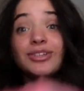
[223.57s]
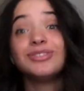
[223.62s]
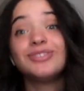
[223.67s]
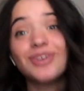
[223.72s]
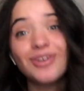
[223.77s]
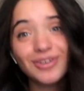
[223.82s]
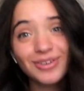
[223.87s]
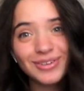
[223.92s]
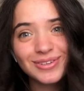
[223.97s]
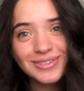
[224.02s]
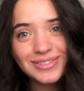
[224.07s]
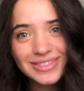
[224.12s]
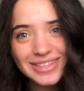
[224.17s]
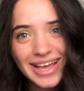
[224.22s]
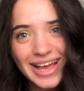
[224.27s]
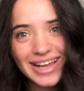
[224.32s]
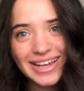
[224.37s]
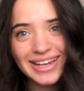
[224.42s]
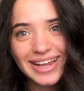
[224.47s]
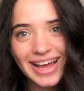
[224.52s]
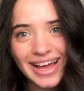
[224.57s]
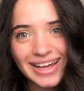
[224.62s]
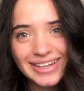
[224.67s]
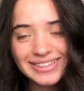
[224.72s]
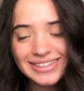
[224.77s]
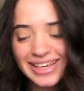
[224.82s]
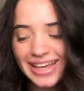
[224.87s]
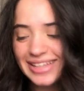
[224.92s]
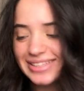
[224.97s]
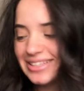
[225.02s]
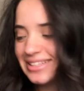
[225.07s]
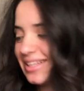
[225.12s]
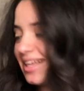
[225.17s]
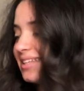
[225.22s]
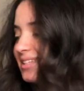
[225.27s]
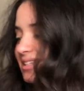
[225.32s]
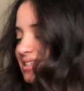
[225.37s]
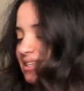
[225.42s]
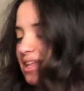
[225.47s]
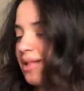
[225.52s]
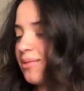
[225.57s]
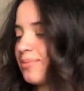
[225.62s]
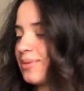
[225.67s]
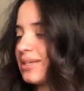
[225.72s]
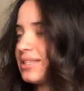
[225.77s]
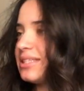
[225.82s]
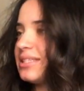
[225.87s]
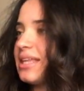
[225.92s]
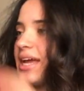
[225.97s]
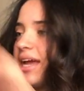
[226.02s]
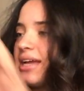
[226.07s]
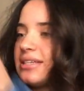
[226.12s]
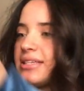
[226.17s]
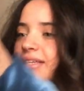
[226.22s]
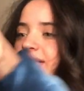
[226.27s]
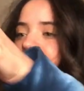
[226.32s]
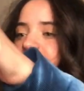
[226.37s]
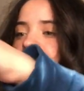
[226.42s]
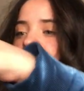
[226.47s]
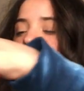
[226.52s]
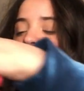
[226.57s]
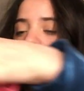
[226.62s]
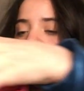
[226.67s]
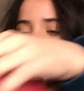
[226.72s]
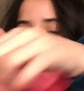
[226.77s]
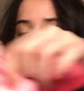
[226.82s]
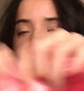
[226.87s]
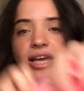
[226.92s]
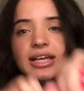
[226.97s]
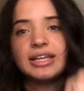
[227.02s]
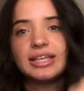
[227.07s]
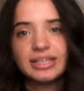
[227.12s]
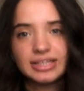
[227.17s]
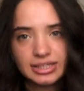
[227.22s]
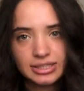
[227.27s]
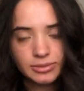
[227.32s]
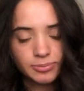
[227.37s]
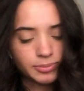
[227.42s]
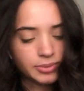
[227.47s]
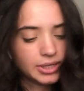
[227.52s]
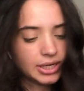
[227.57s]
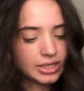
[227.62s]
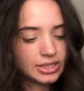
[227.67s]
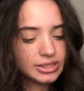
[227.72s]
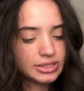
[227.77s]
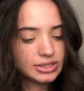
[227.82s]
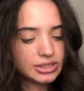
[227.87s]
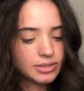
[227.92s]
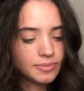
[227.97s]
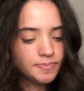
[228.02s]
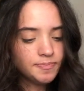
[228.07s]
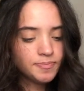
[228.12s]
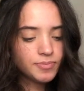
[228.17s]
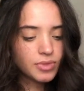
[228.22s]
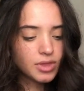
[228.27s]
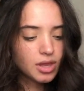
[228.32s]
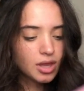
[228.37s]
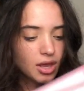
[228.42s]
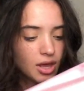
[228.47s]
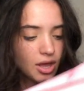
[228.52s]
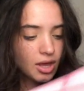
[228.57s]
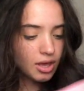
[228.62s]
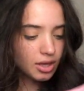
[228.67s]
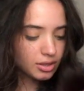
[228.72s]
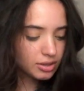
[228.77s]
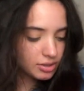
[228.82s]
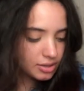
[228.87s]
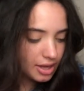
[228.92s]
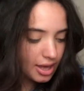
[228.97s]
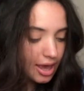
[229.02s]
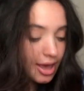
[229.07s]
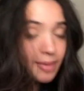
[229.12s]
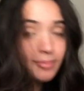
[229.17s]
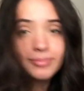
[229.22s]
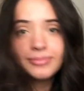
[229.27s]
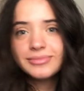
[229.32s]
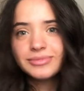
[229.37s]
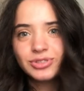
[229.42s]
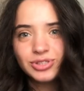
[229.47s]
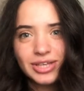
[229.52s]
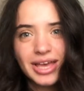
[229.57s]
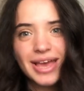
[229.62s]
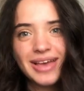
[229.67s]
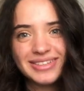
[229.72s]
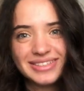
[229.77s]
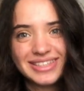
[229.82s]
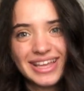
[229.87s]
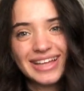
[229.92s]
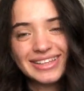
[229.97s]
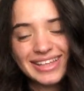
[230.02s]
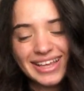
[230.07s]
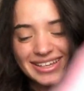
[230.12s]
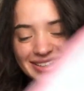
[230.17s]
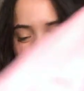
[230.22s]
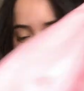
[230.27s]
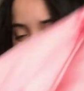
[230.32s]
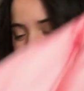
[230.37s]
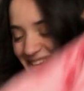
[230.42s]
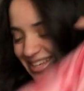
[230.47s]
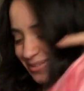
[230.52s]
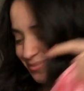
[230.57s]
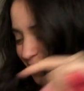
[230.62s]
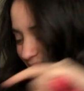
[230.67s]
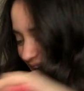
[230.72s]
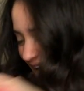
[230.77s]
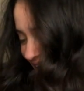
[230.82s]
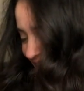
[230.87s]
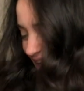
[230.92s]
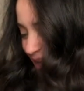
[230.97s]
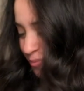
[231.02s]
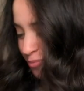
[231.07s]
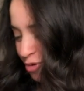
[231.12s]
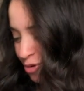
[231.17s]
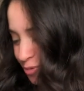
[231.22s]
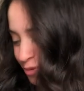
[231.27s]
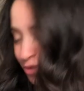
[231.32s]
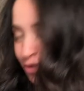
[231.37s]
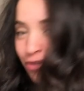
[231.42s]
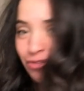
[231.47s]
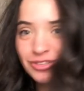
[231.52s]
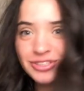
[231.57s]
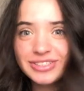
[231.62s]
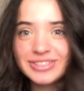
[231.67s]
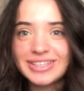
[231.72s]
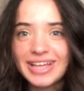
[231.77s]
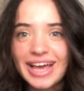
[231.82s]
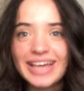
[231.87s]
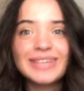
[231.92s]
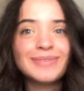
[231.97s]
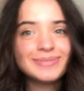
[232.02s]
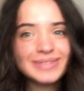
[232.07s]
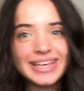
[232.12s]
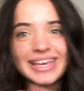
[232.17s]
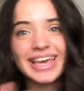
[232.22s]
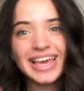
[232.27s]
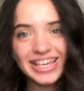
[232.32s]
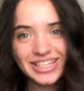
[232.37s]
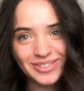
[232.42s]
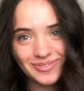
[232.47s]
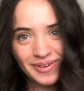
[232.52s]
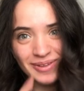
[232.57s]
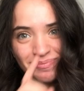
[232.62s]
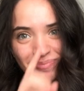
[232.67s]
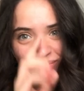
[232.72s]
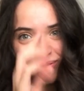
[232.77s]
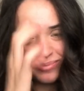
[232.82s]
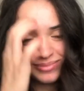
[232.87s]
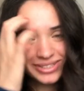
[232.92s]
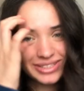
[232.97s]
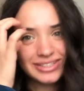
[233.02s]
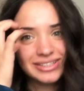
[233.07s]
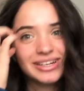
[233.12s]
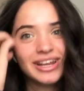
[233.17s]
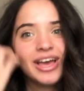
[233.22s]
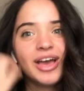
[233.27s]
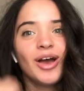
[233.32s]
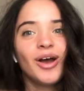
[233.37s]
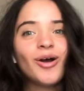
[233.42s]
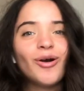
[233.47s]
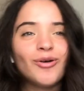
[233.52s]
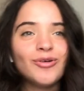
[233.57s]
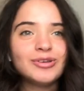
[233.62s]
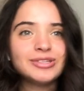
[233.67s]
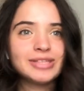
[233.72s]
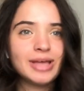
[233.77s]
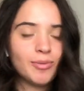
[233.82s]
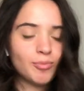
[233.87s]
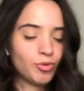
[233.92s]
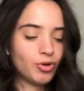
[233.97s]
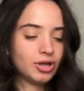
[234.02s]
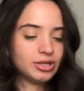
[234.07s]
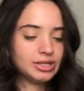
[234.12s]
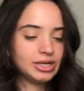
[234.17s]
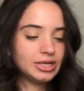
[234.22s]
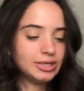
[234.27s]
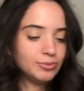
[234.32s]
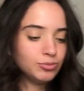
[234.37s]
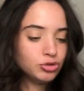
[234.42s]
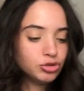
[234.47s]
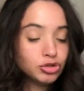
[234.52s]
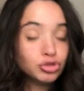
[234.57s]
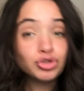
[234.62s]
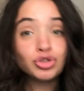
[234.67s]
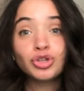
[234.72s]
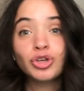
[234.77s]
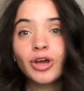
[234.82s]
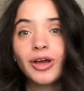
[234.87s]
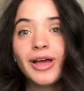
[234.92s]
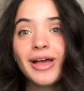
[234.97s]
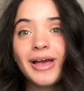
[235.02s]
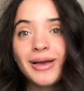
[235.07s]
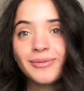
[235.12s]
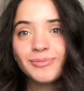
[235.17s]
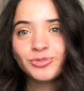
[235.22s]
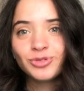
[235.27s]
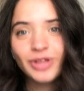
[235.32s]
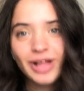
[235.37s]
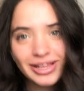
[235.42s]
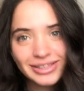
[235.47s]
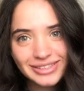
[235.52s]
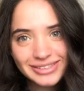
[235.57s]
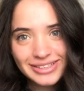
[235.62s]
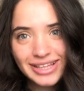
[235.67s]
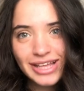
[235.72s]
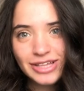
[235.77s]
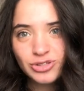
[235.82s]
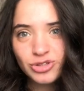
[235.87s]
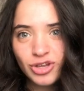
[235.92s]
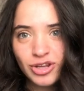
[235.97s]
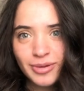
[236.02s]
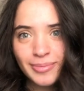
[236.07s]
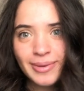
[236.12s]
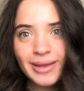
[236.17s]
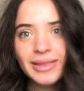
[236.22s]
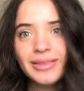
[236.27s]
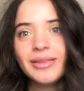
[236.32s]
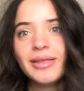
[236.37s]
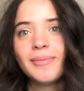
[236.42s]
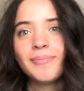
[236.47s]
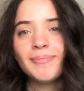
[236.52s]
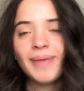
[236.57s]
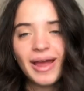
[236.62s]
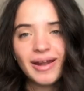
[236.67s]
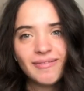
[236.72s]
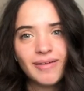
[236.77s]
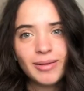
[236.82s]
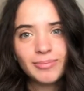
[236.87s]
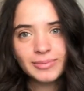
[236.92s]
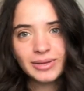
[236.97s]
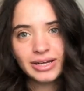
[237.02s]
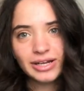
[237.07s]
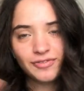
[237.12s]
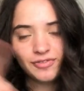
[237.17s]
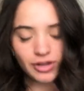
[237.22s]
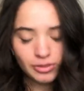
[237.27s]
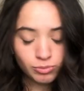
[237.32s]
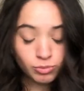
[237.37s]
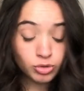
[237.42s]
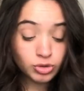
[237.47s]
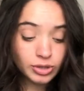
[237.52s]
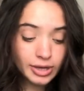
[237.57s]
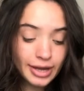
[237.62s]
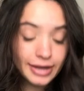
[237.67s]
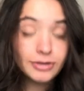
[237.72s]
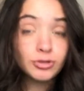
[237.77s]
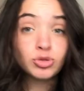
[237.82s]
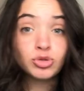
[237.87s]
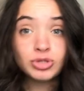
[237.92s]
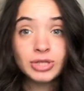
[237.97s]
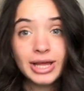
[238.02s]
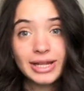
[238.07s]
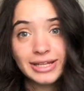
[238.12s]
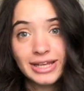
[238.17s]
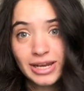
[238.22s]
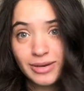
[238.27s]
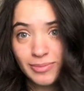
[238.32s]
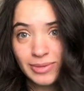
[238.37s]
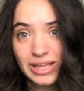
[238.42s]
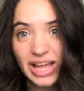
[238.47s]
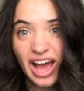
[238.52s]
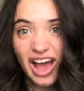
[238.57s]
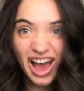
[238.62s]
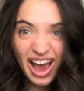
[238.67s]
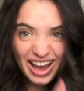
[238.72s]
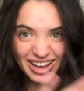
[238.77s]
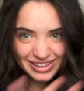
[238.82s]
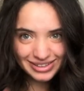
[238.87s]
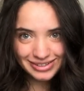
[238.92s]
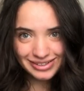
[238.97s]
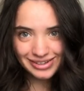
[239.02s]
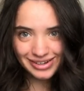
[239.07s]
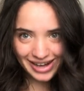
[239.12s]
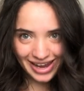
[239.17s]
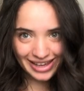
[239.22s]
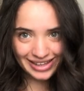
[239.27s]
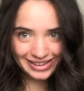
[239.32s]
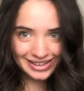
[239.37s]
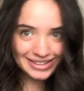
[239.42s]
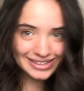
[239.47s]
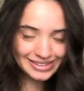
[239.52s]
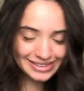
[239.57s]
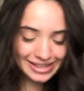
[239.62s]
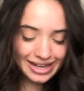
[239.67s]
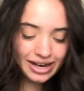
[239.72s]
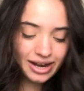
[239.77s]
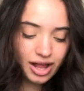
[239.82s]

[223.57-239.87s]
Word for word: Çok güzeller. Gerçekten siz de almak isterseniz aşağı linkini bırakırım. Hem şey, zaten şey şimdi erkek bölümünde olduğu için daha kimse keşfetmemiştir. O yüzden bu kadarını bulduk. Çünkü bunu aldıktan sonra ben Merve ablayla Fatma Nur yani kuzenlerime de aynı renklerinden